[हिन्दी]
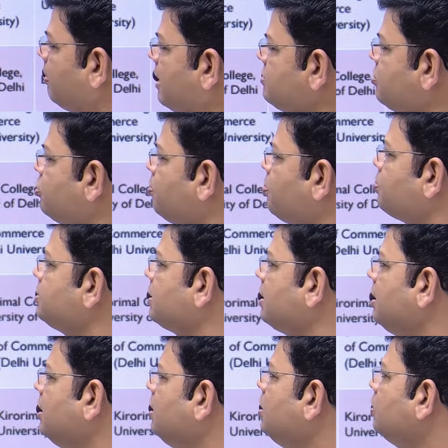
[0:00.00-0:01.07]
की टॉपर को देखें
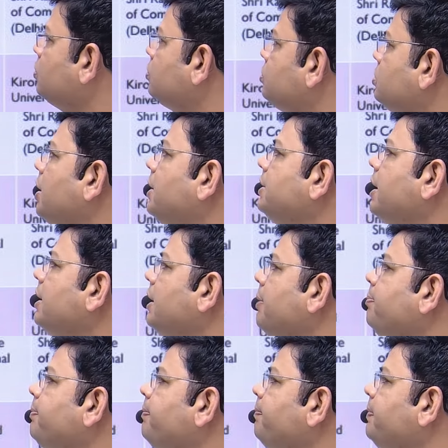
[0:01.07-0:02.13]
तो थर्ड
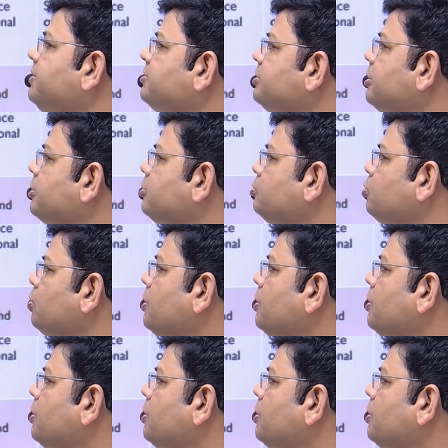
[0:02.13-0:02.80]
अटैम्प्ट में इशिता किशोर ने